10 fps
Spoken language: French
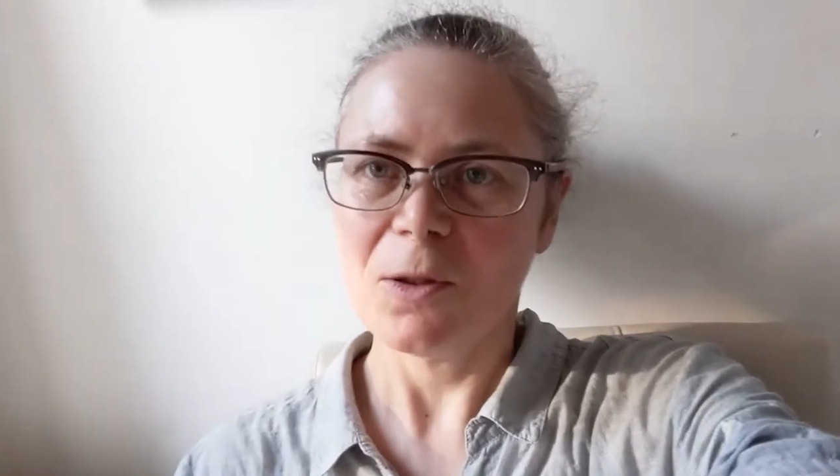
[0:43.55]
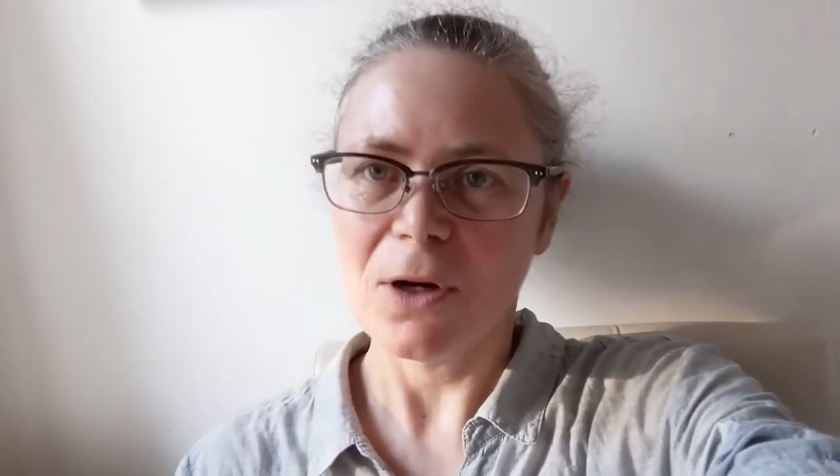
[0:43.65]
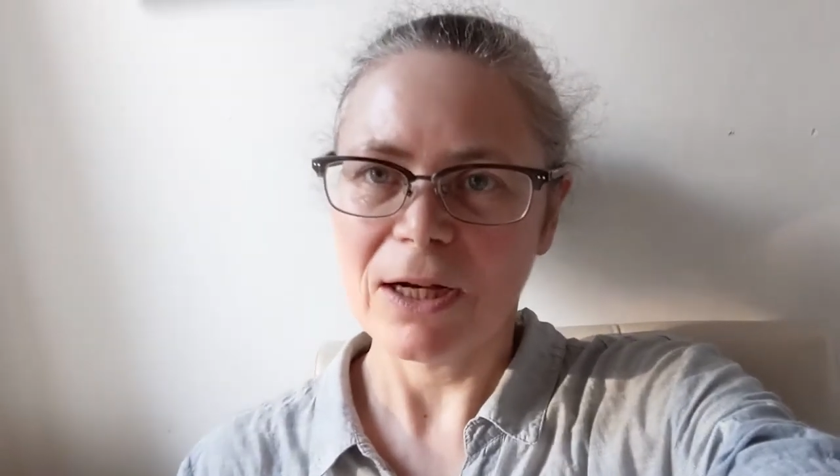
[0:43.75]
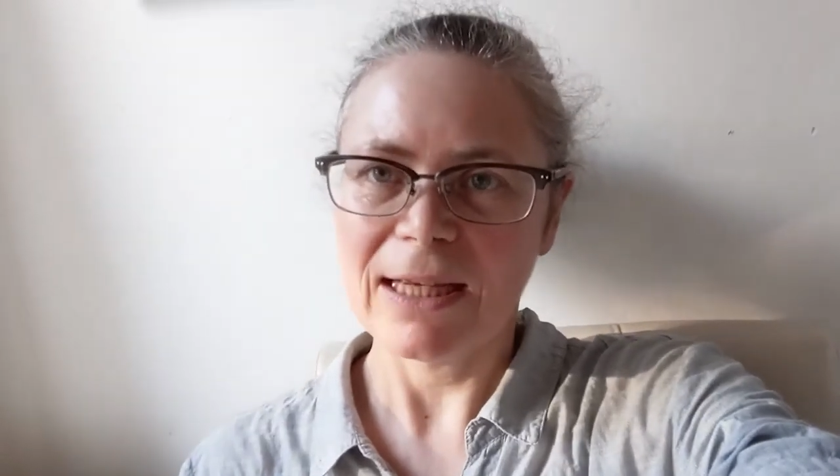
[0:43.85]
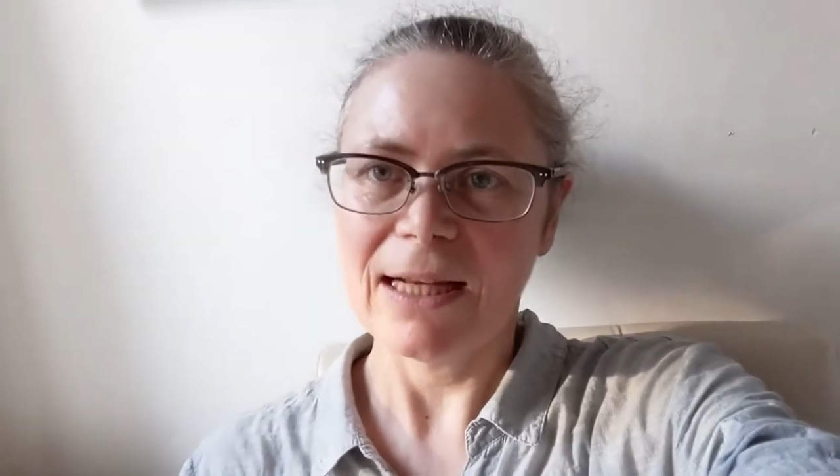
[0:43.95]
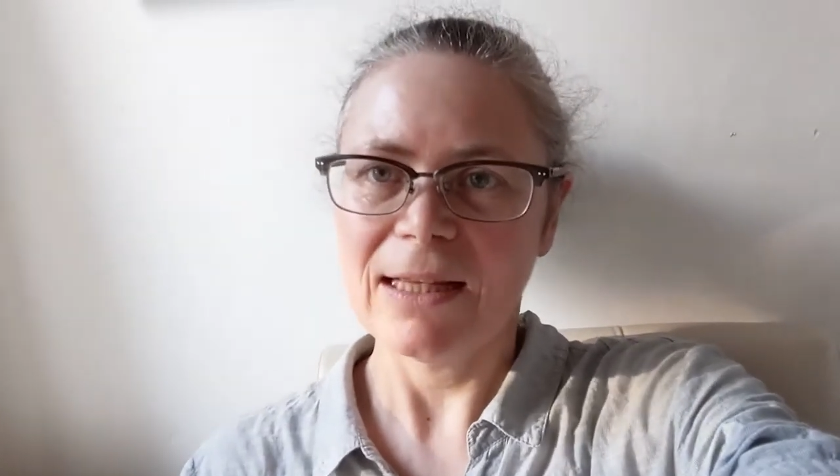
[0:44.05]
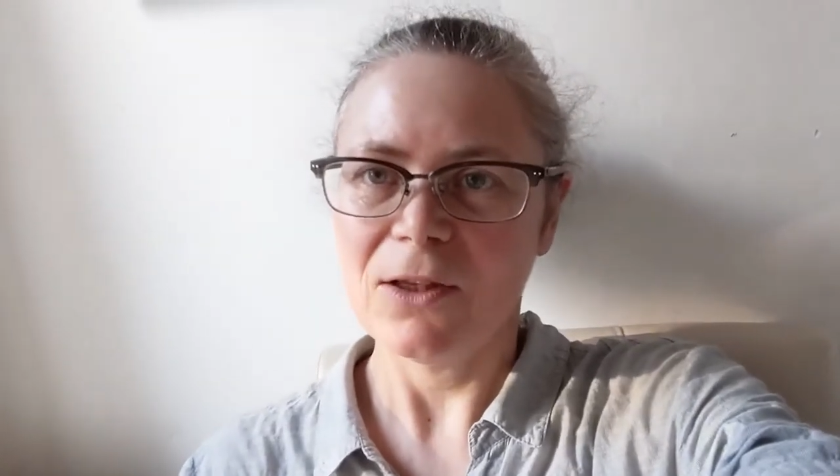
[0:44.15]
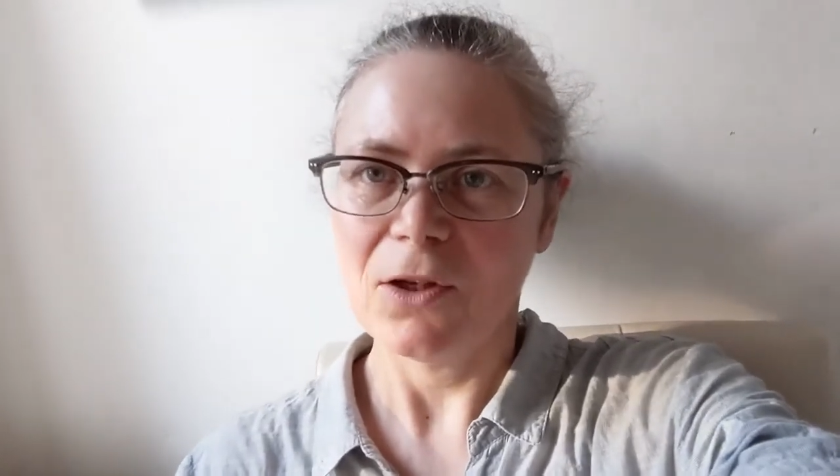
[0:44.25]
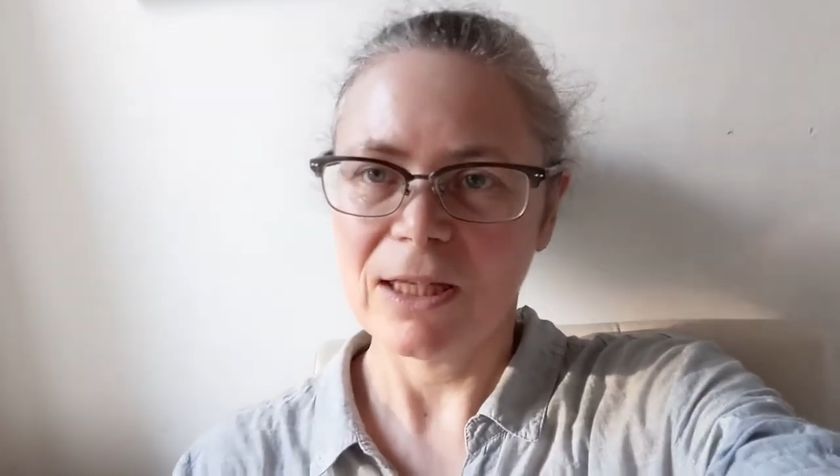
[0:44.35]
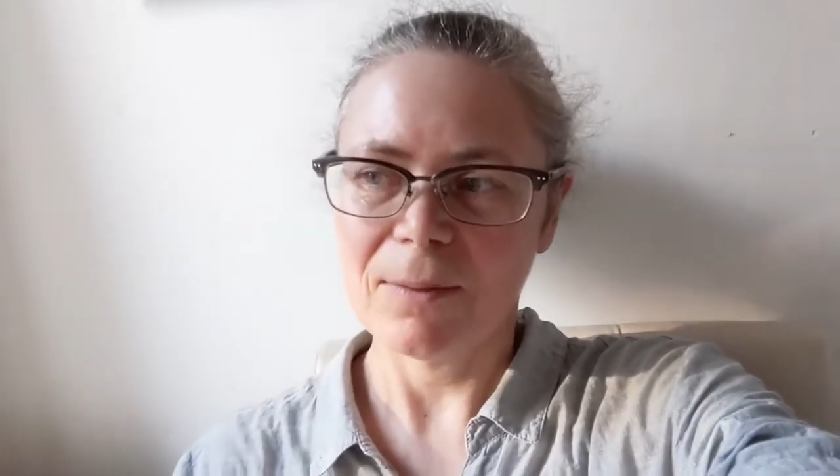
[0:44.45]
de Montréal
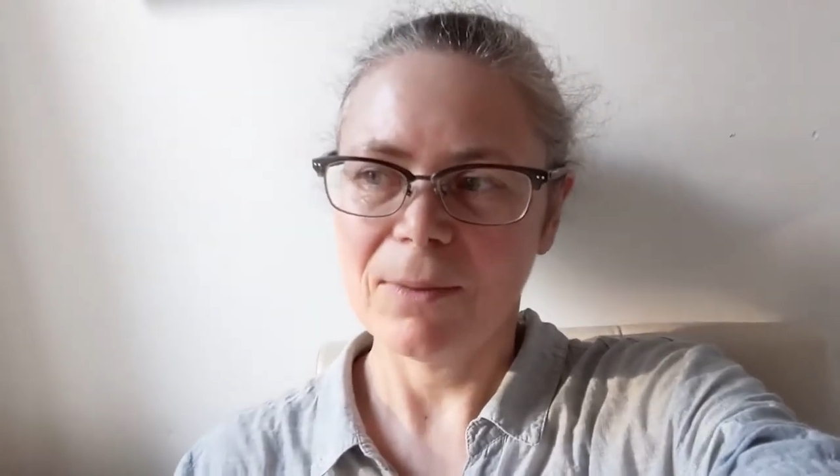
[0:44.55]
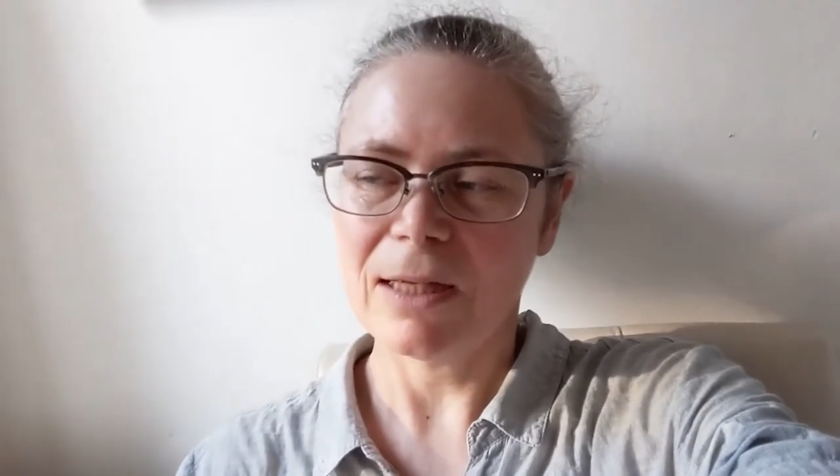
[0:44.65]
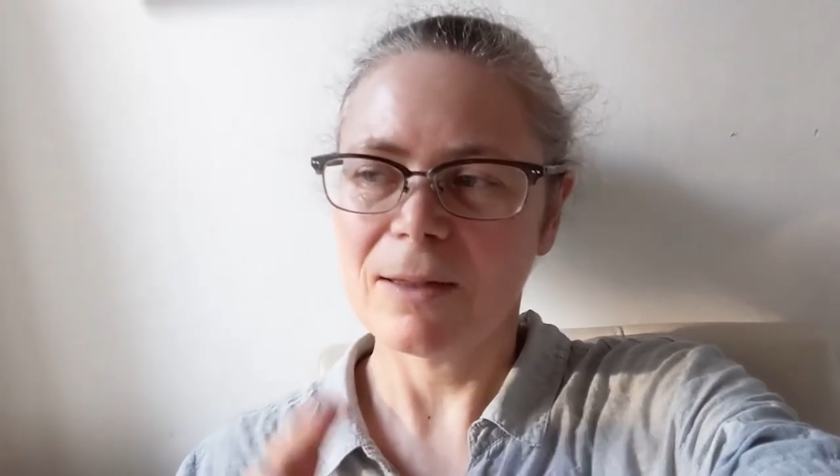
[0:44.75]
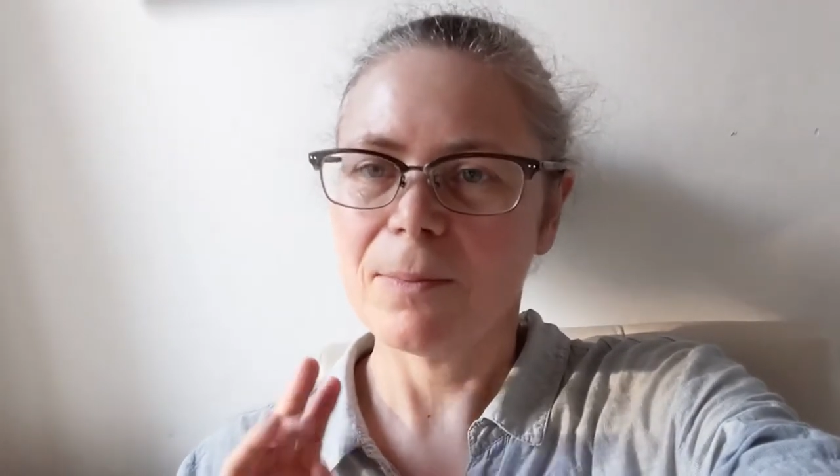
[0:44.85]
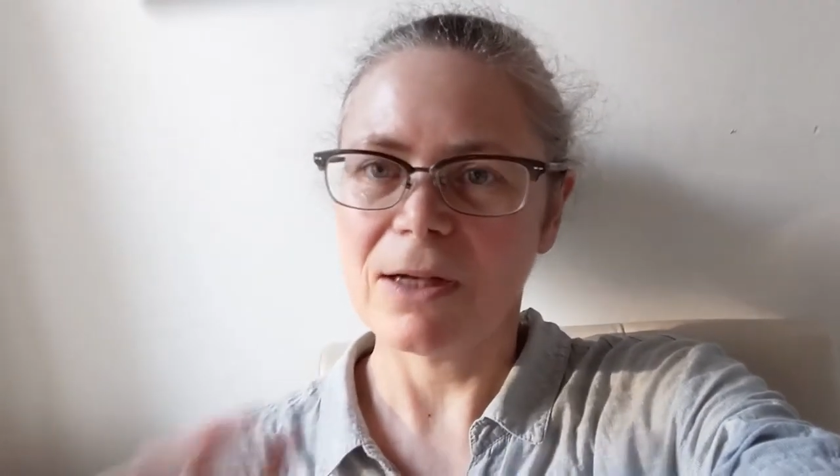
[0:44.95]
et de Québec